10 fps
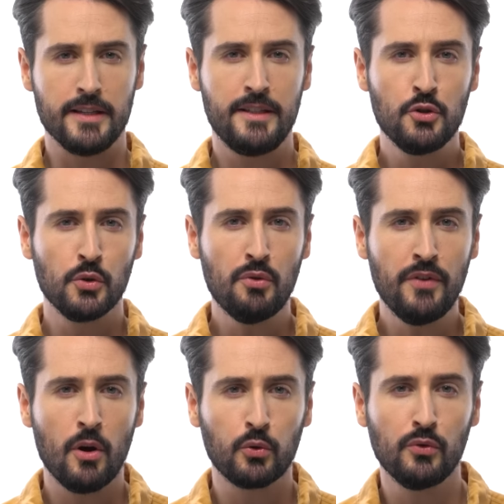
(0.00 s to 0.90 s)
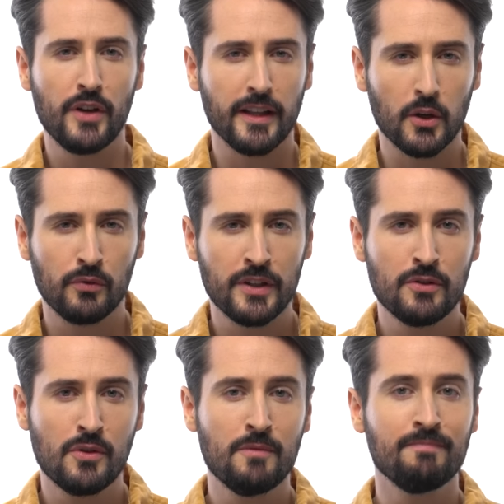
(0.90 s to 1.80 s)
Et si je devais leur trouver un
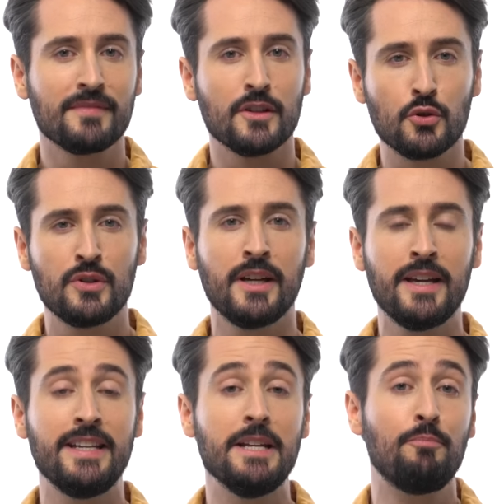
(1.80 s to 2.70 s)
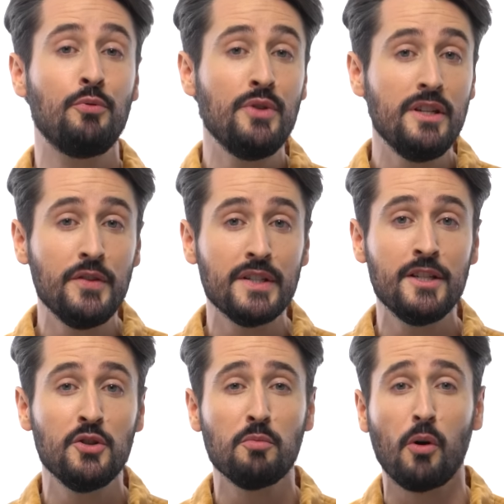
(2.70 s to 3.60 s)
inconvénient, je dirais qu'il est plus
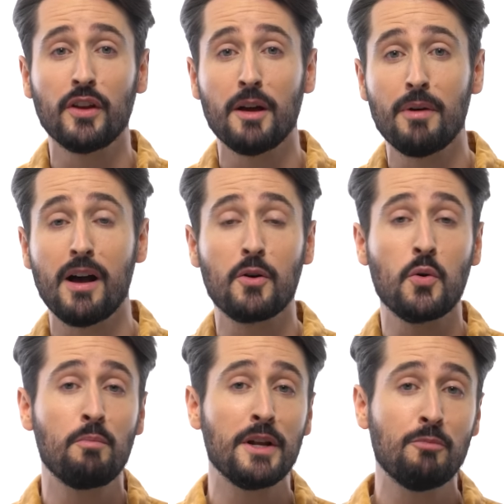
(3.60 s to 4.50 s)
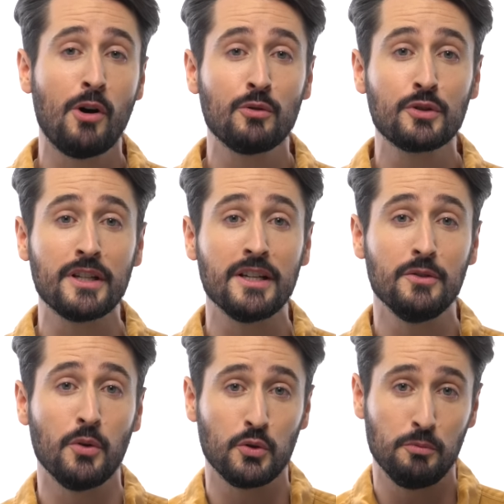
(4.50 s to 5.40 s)
difficile de prendre un bain complètement allongé
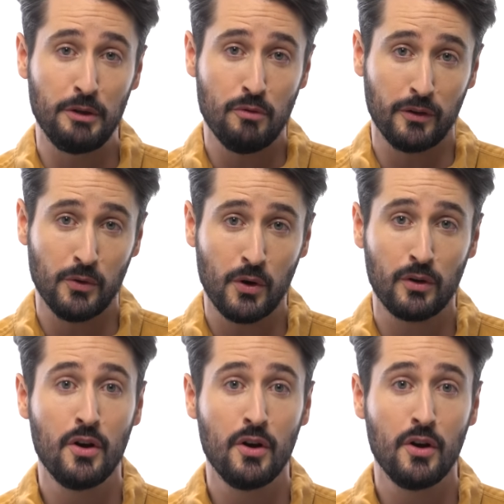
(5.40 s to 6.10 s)
dans une baignoire d'angle,